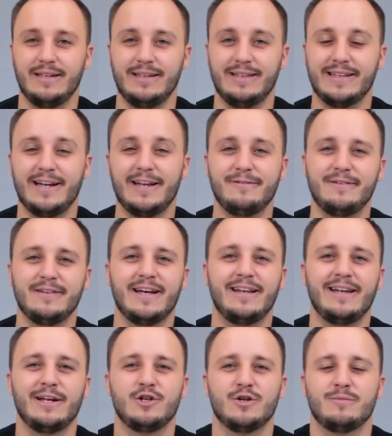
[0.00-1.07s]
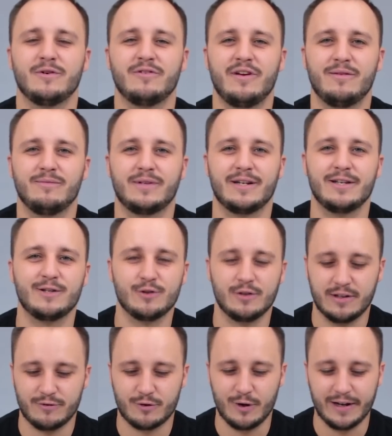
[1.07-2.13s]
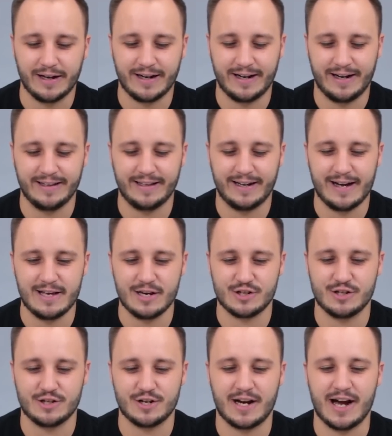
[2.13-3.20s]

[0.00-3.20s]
И далее финальное, о чем мы говорим традиционно в роликах, это, конечно же,